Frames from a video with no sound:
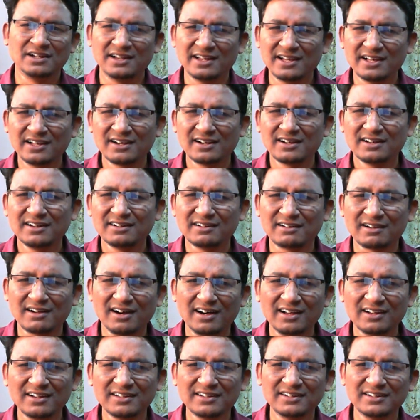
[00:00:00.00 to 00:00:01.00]
நேரங்கள்
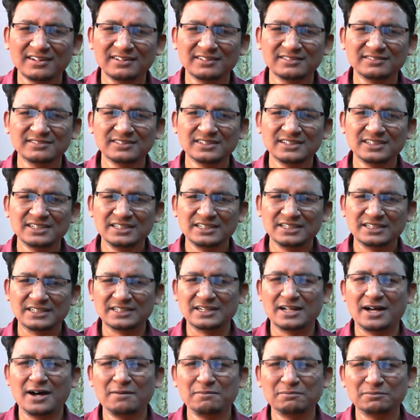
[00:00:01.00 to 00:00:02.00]
காலங்கள்
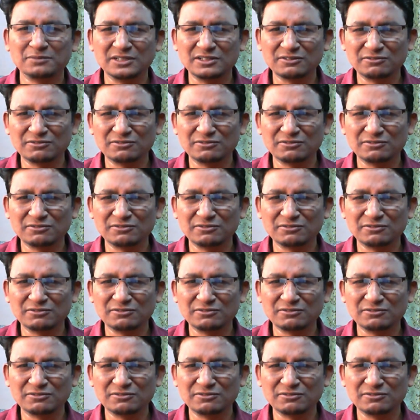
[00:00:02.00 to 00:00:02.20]
நாம்